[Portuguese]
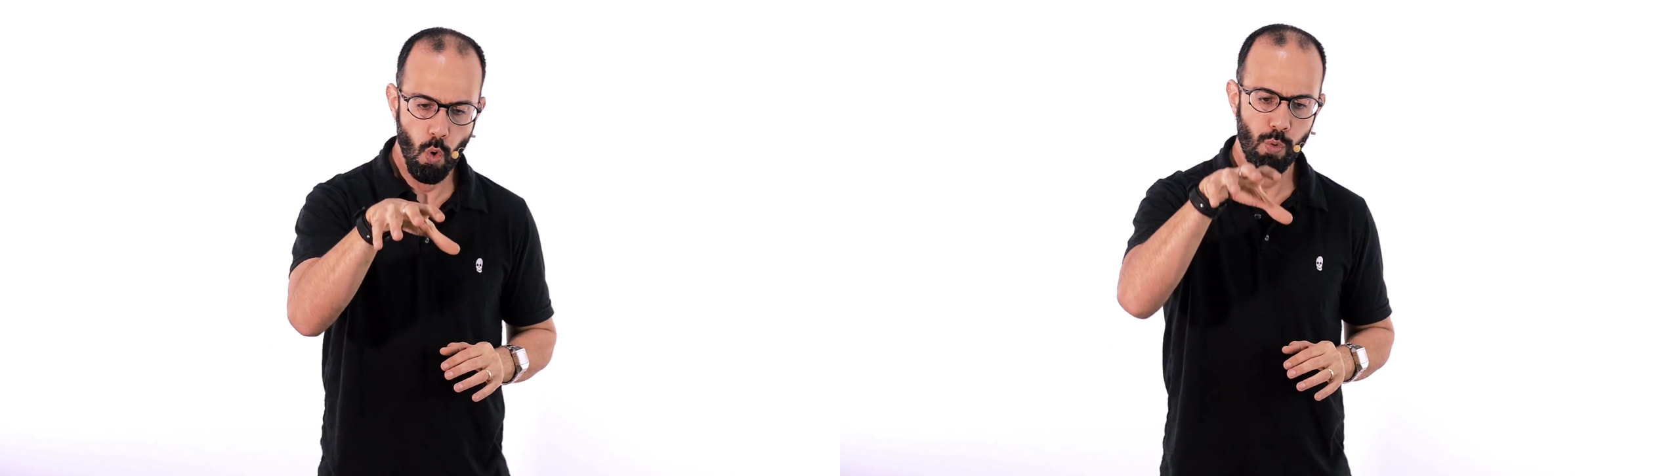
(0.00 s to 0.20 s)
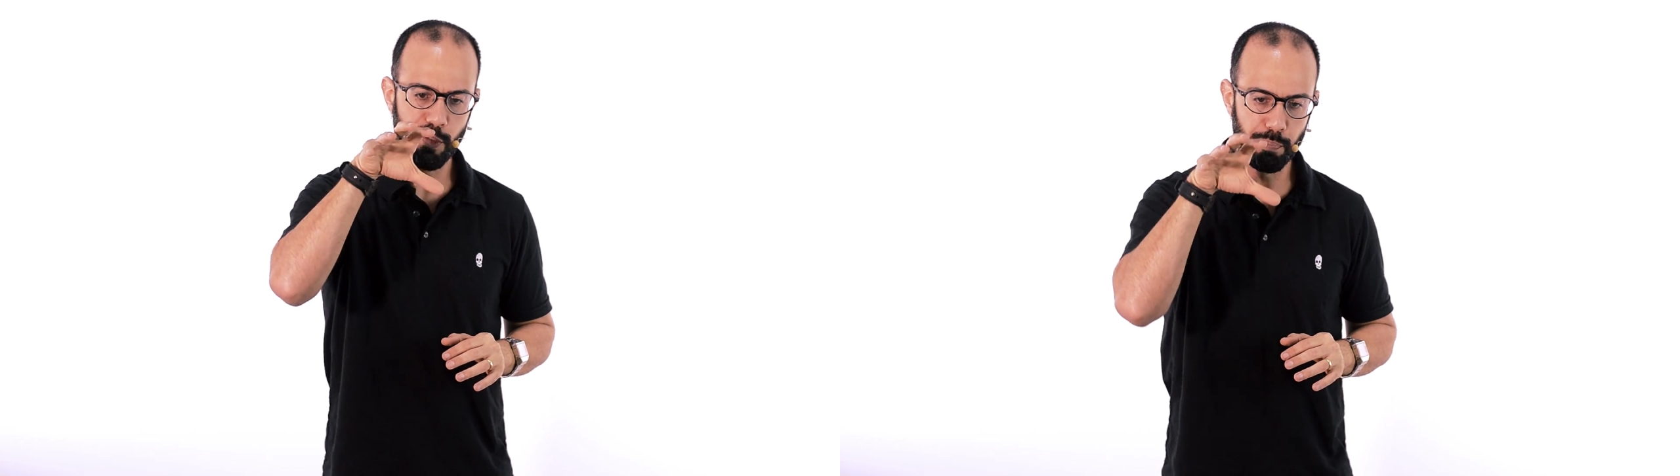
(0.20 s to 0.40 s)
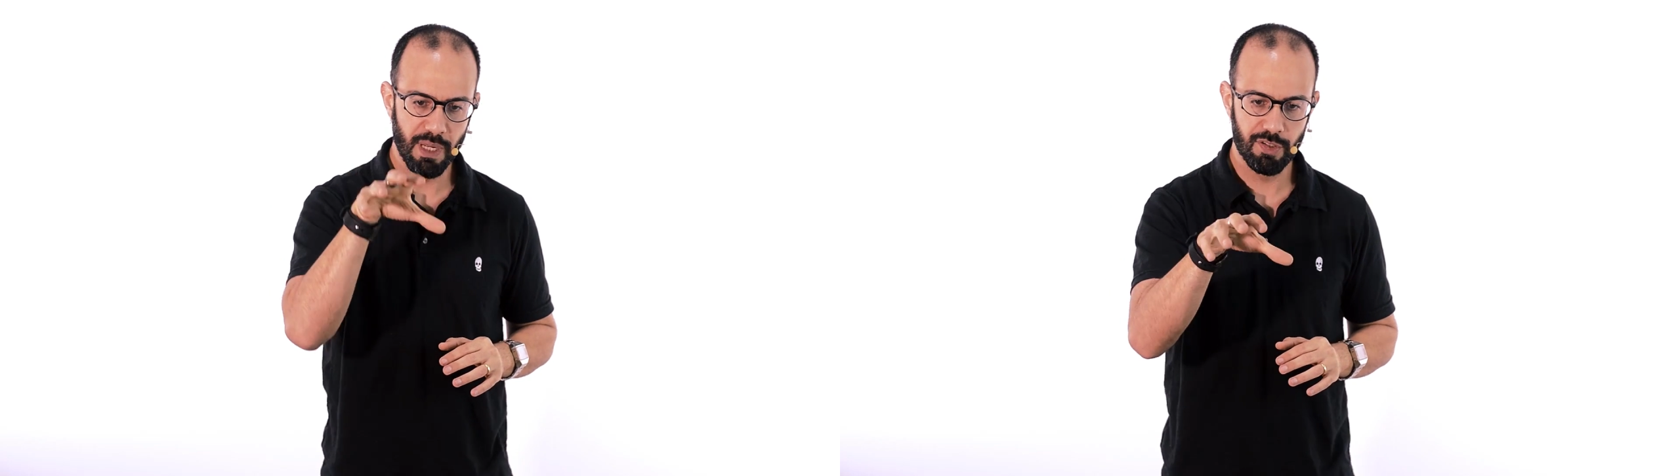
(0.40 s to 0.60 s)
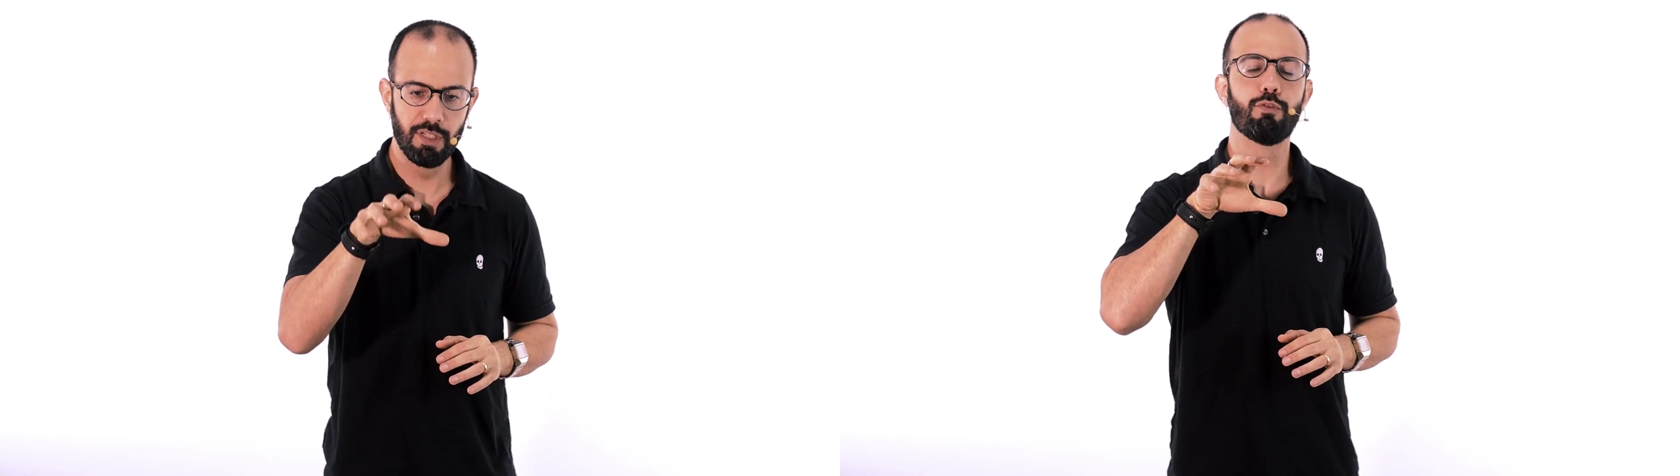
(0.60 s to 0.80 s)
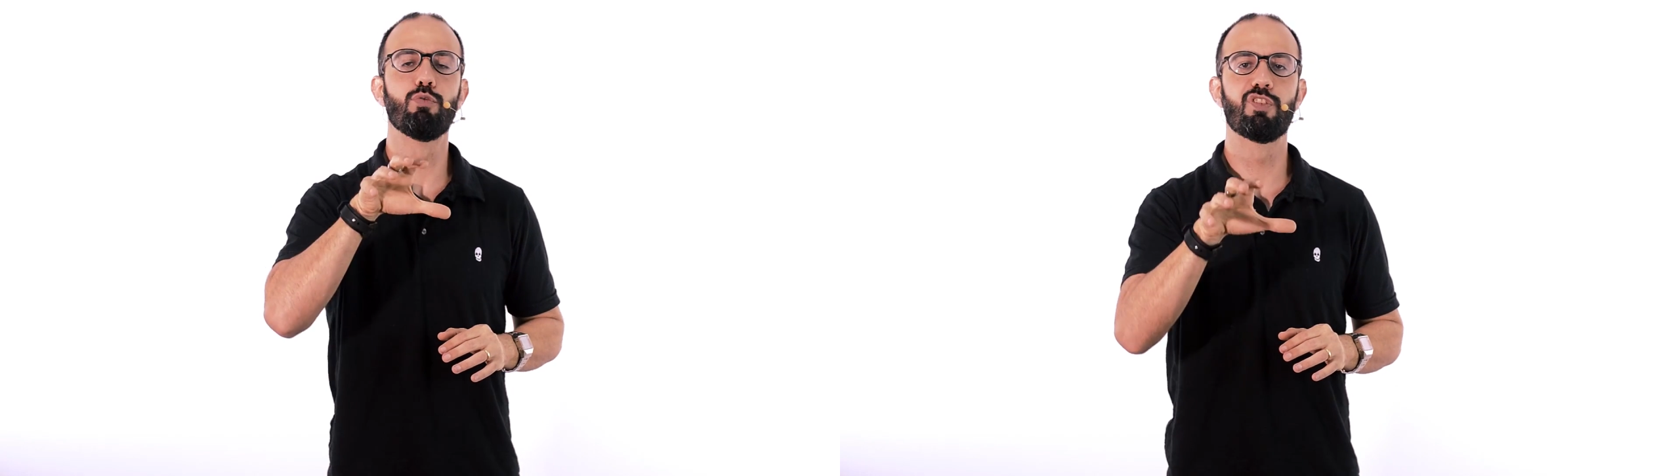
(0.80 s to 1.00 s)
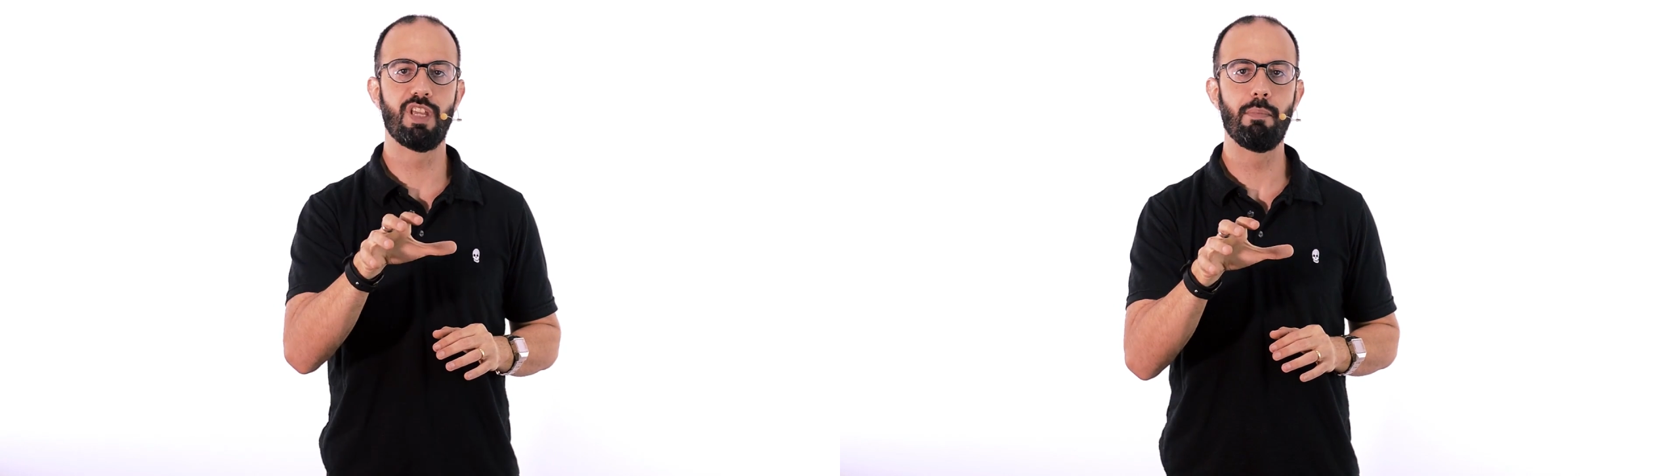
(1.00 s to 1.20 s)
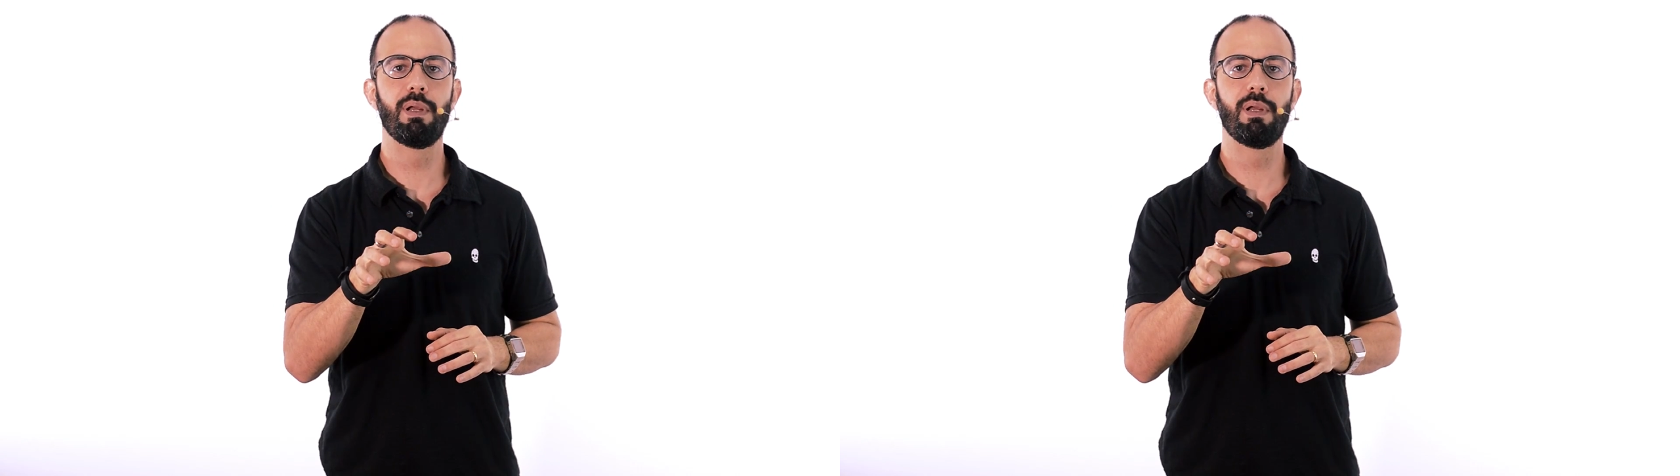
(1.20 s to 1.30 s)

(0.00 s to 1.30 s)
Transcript: um específico Zé